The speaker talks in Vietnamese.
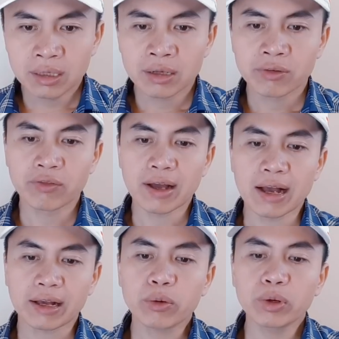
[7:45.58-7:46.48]

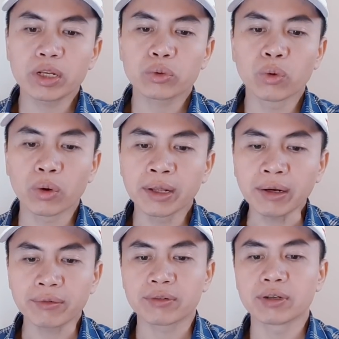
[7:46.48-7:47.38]
và cái quyết định thu hồi
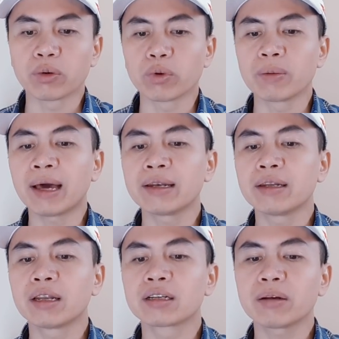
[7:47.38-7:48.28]
đất được ủy ban
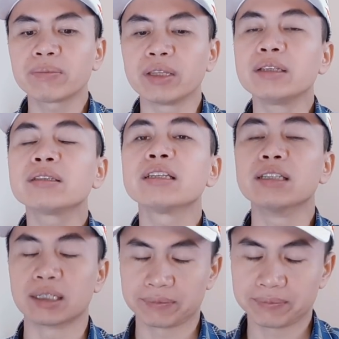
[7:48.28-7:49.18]
nhân dân cấp tính xây
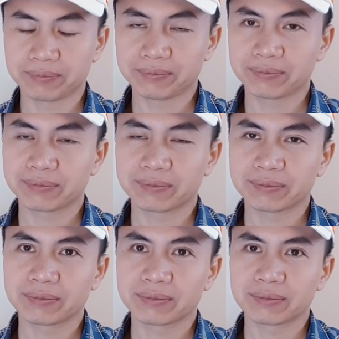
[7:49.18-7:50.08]
dựng
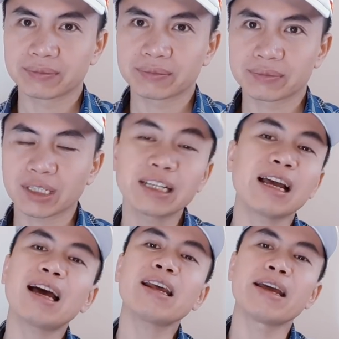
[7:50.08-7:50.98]
cái
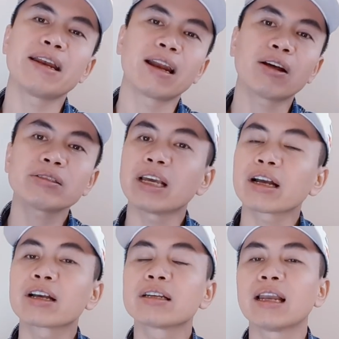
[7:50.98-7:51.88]
giá này là nó sẽ
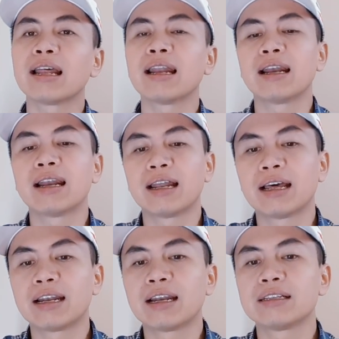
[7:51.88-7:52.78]
là là là
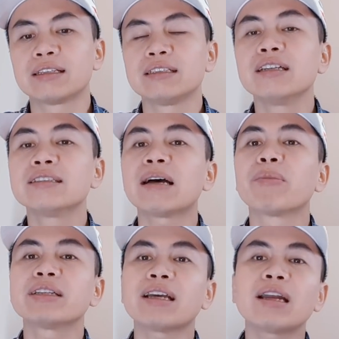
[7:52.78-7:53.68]
là, là đưa ra một
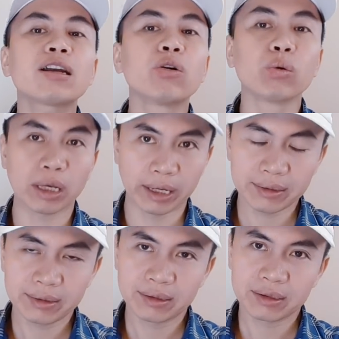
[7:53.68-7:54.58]
cái giá đất cụ thể
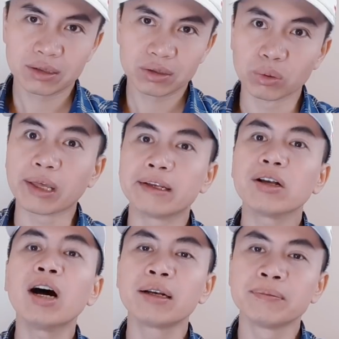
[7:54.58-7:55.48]
cụ thể
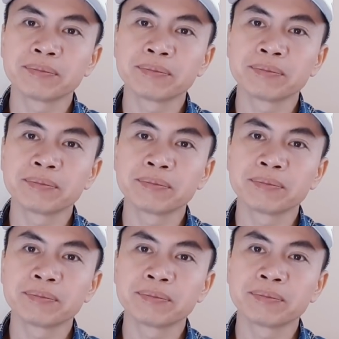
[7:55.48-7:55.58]
hơn